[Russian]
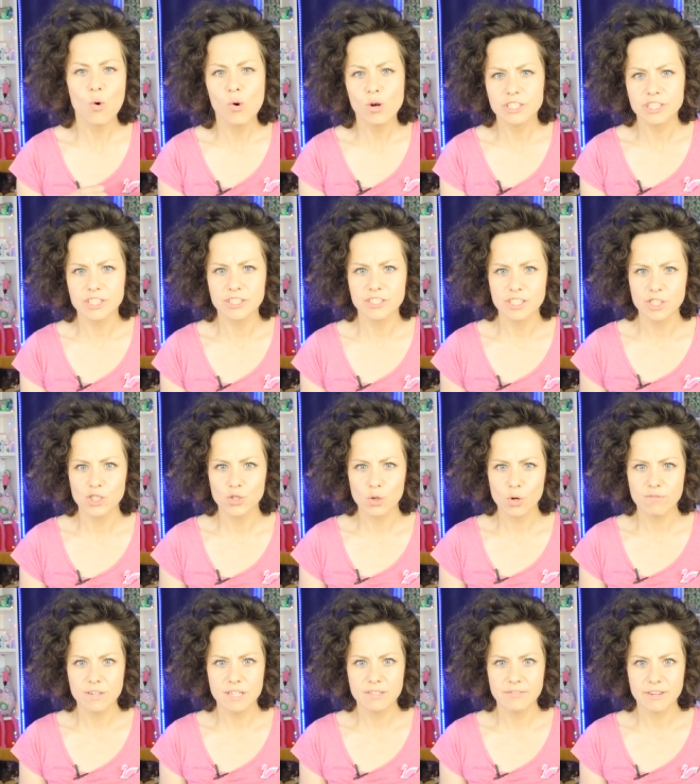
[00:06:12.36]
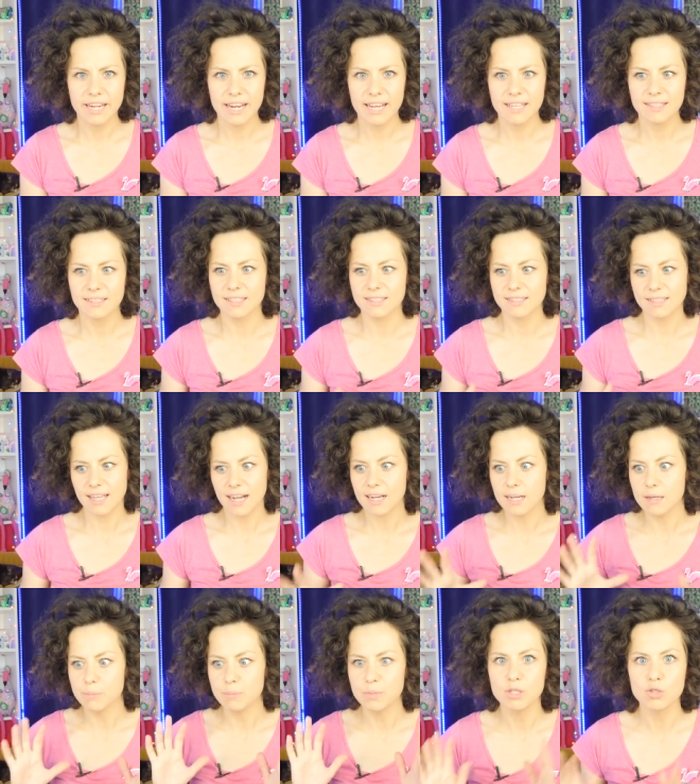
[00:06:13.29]
очень дешевые варианты,
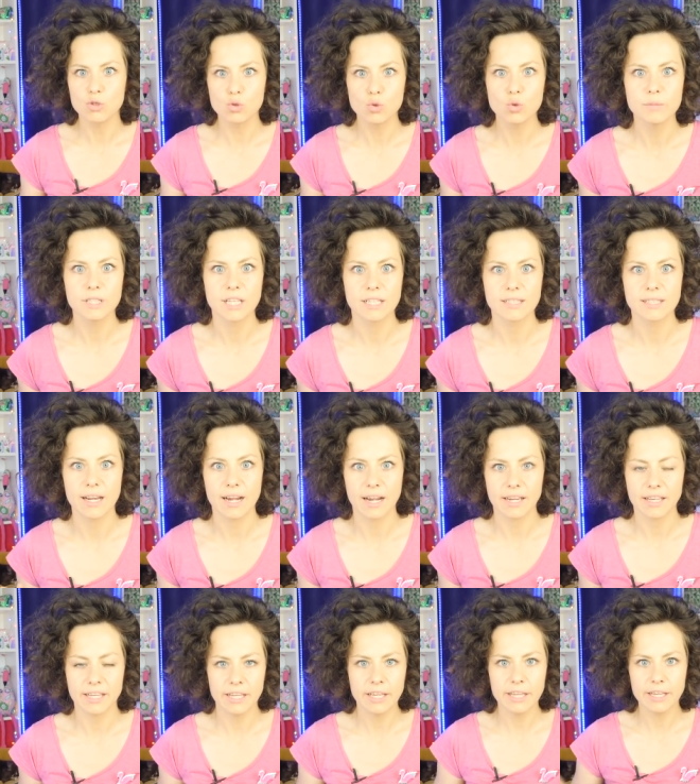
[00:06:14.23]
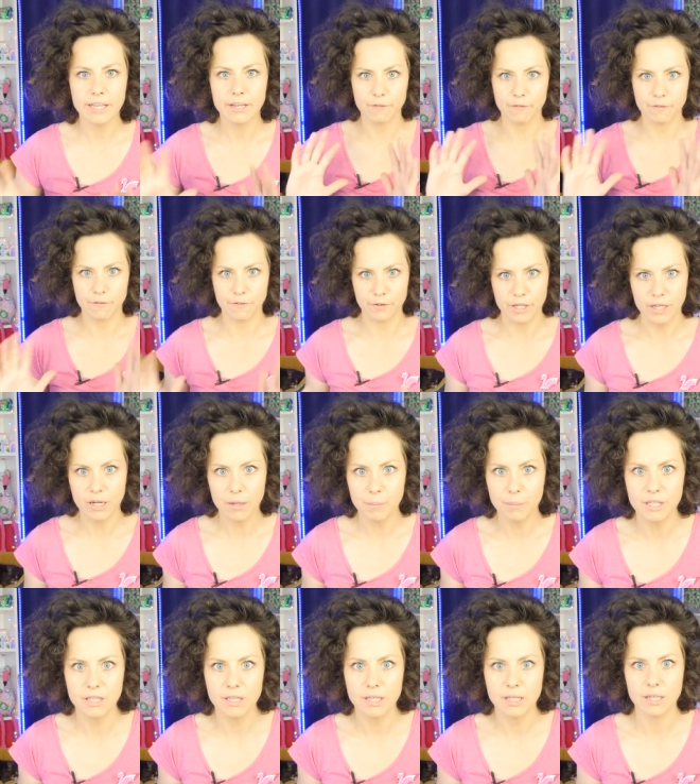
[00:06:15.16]
так и безумно дорогие,
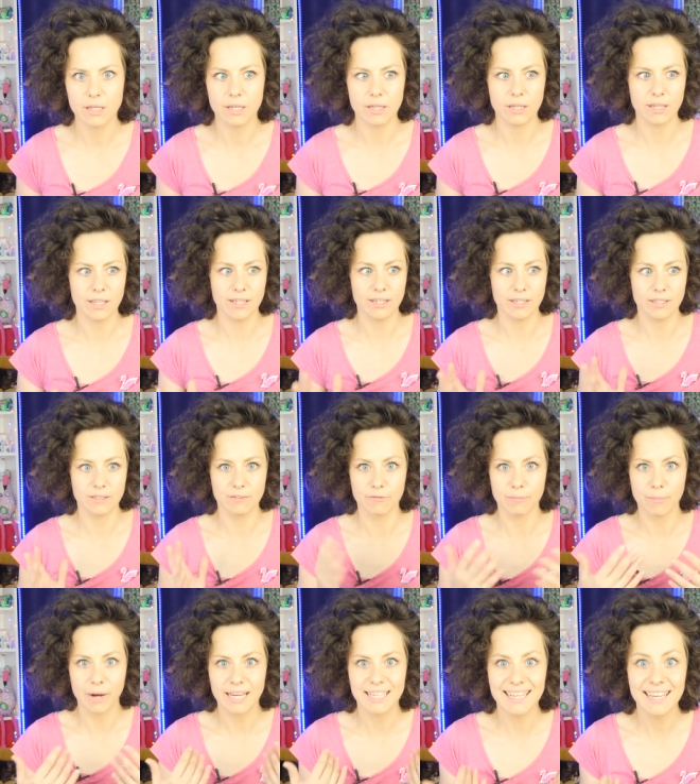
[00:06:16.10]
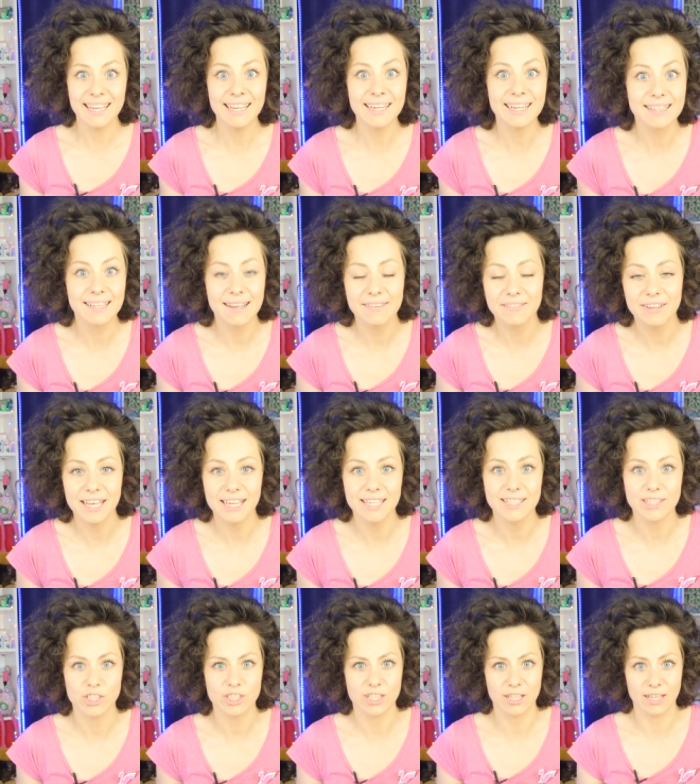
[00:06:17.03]
фирменные. И в моей голове
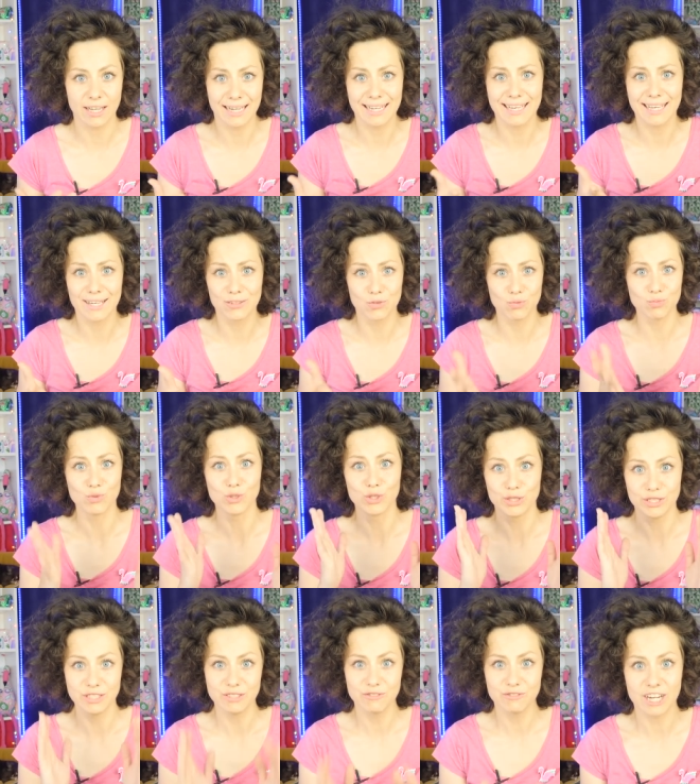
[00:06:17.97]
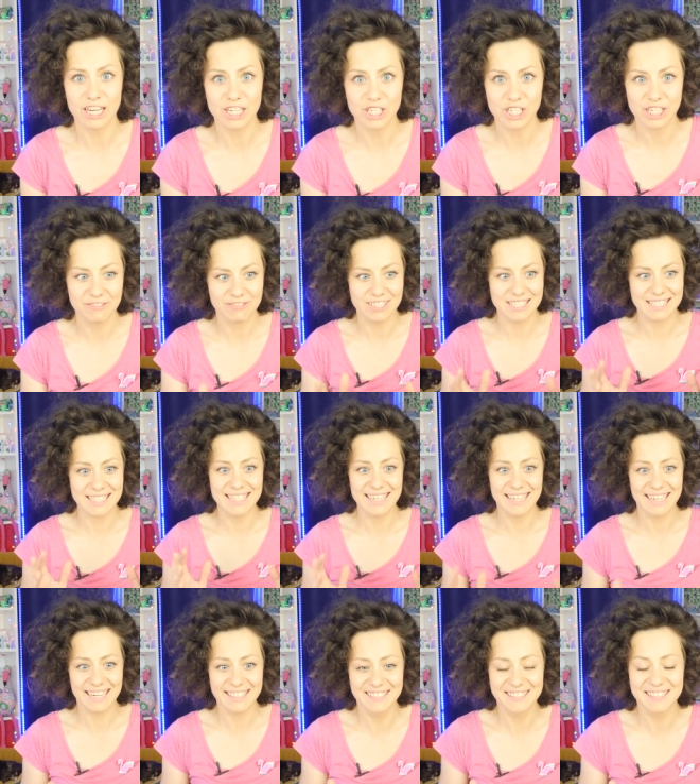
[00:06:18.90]
лично, как я думаю и в вашей, возникал